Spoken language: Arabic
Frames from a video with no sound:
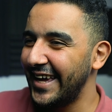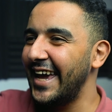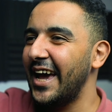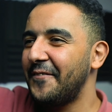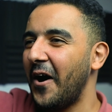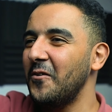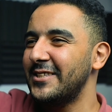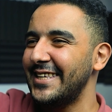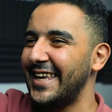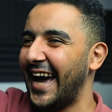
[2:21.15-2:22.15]
ايه يا
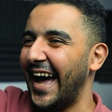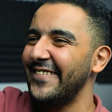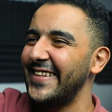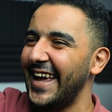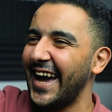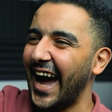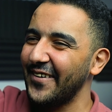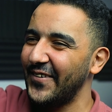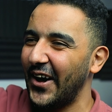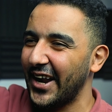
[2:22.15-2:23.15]
فوزي عامل ايه
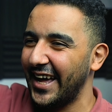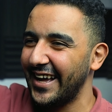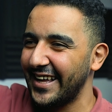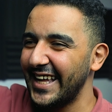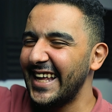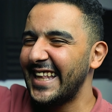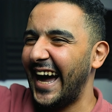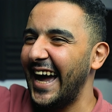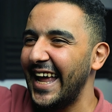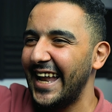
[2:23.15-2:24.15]
اخبارك
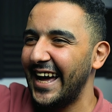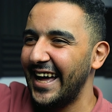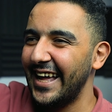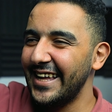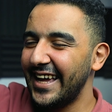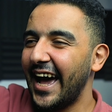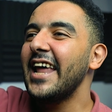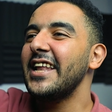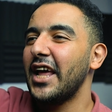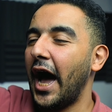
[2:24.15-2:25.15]
تعالى
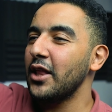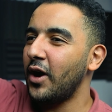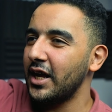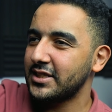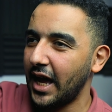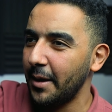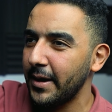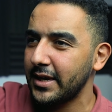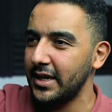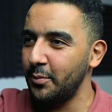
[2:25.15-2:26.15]
هات واحد
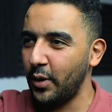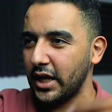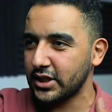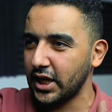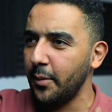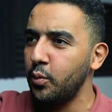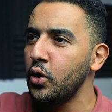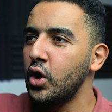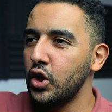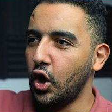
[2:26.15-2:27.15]
صاحبك يجيب واحد
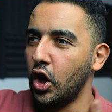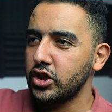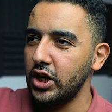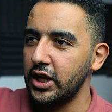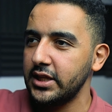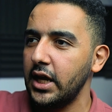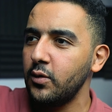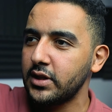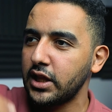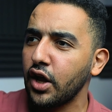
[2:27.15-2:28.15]
صاحبه نحط
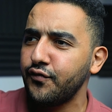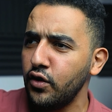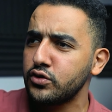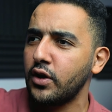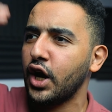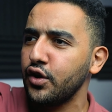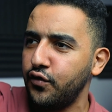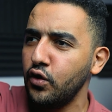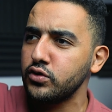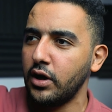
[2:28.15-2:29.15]
الاثنين وانت تاخد فلوس وانا اخد
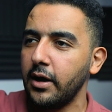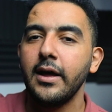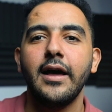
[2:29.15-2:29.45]
فلوس و...